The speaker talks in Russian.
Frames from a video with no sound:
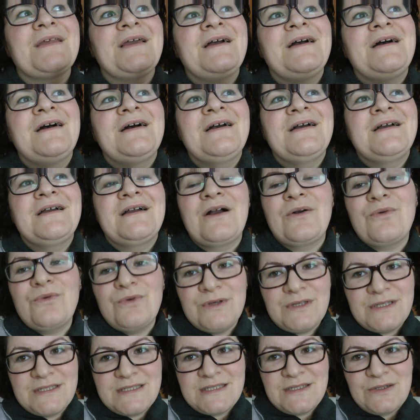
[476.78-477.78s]
э,
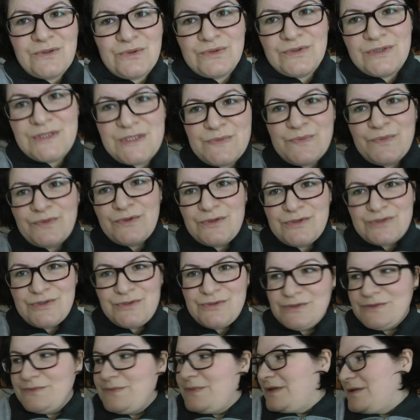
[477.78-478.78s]
какой язык он
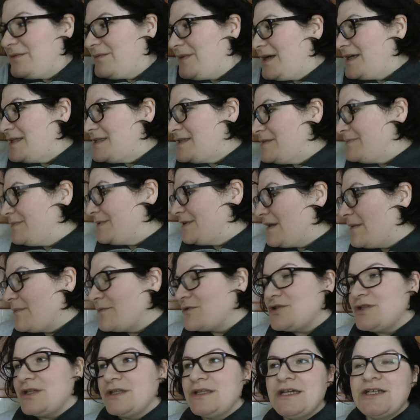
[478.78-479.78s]
использует, понимаете?
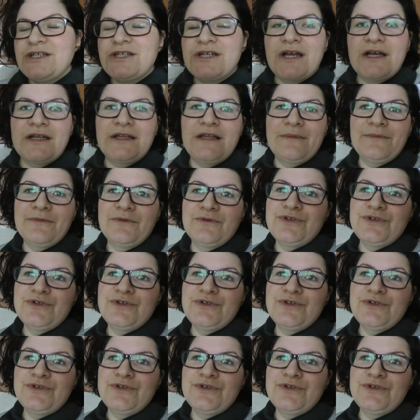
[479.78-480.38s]
Потому что даже когда